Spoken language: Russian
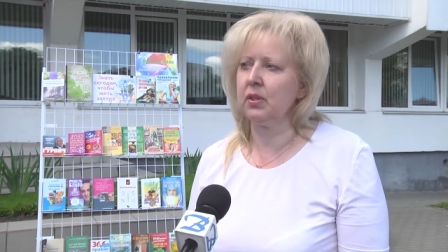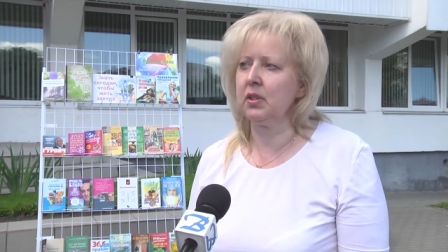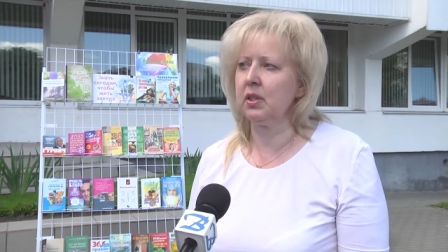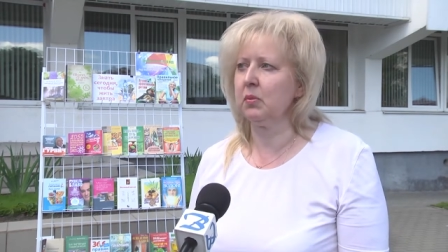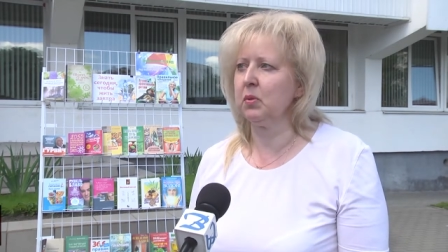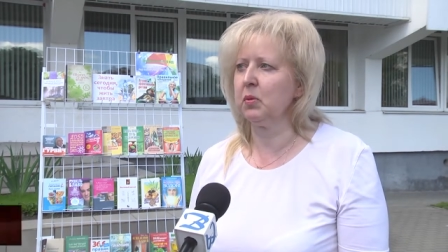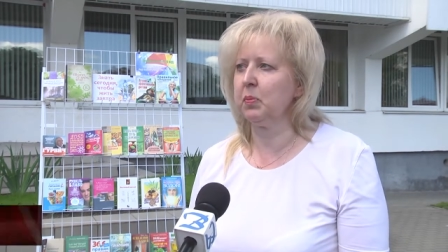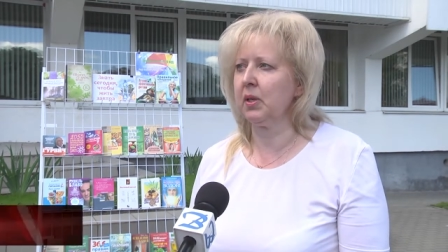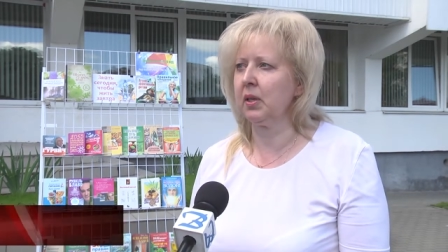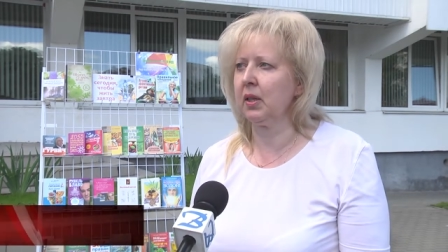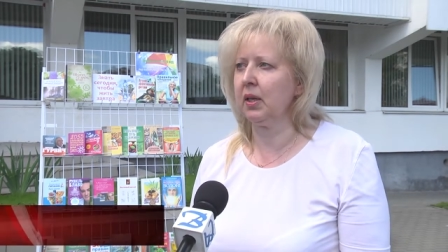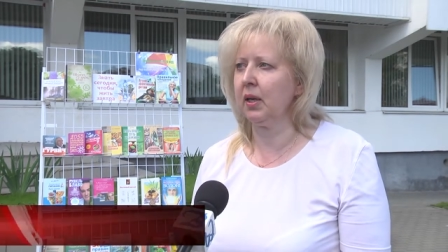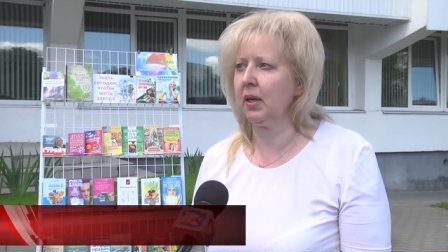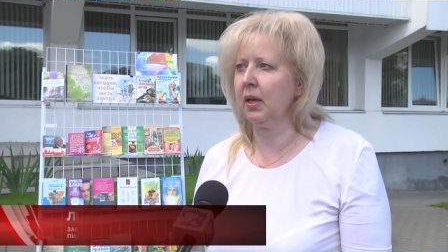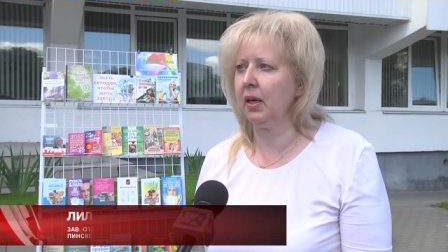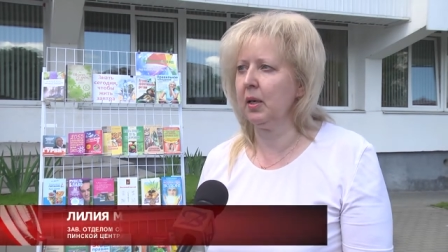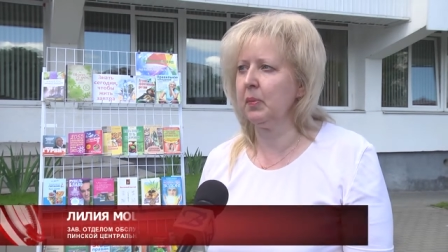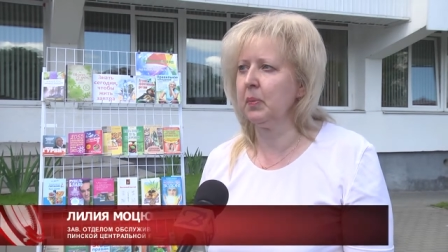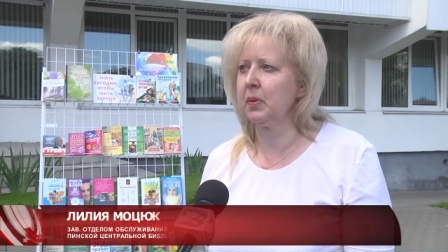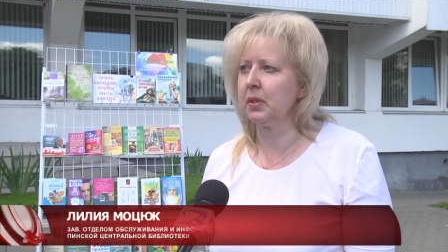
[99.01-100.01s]
где мы
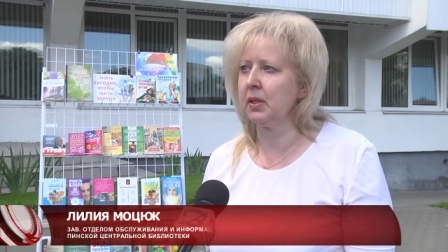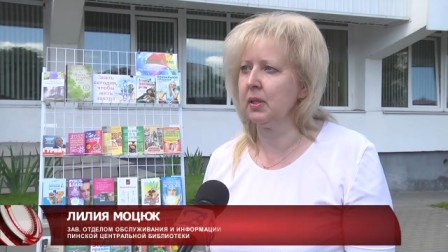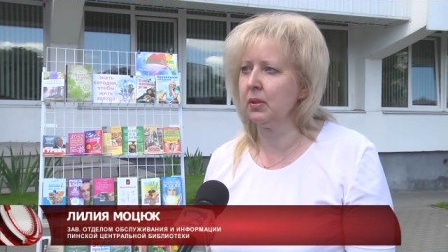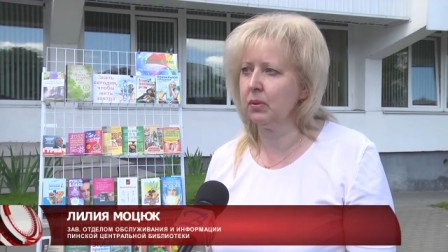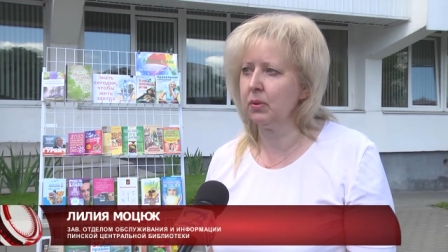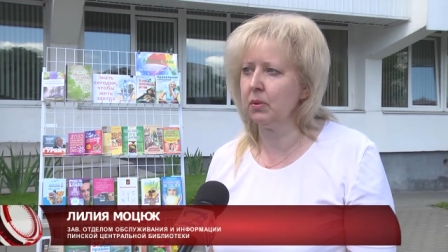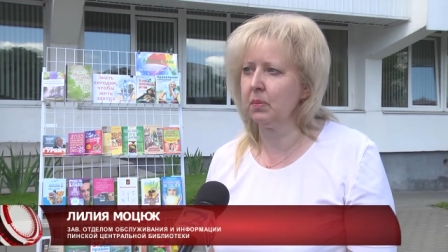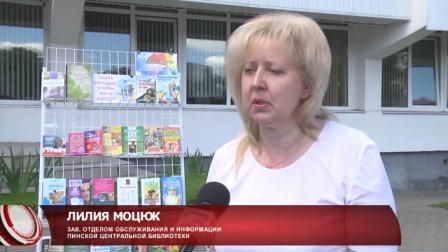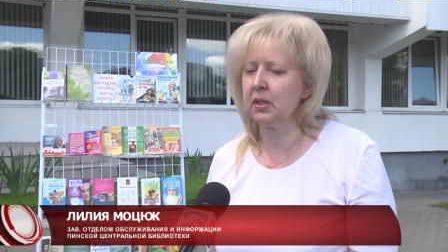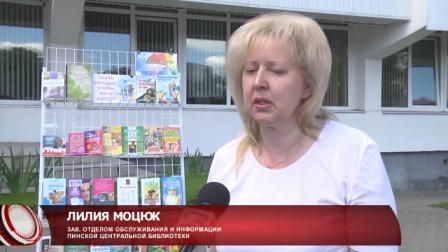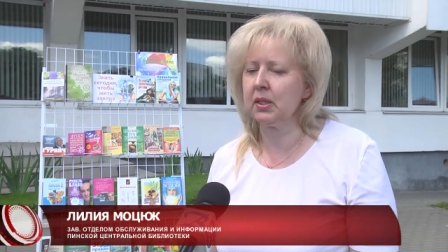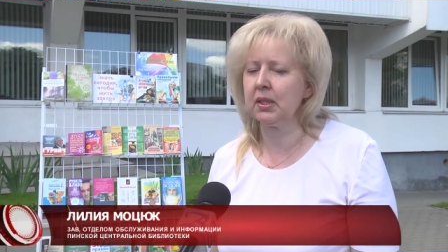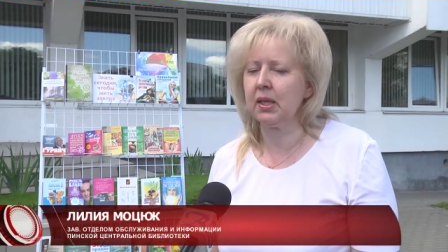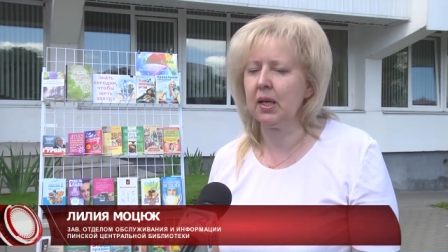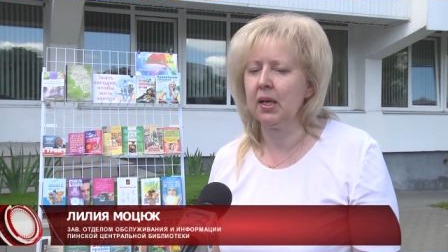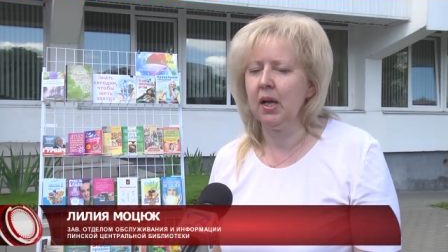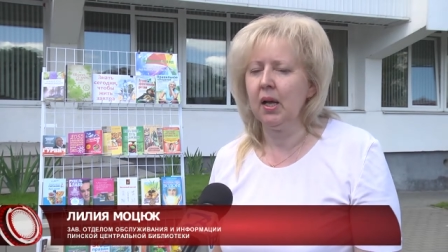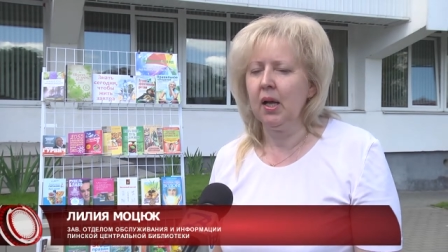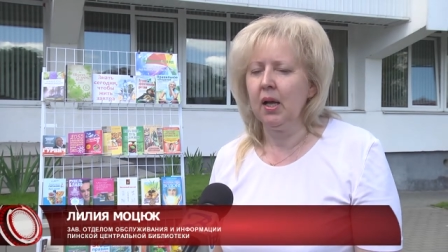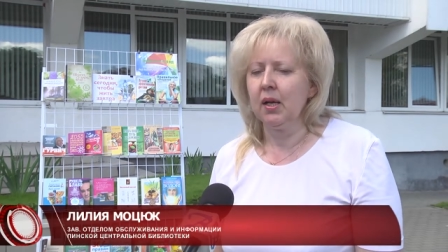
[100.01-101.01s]
предлагали познакомиться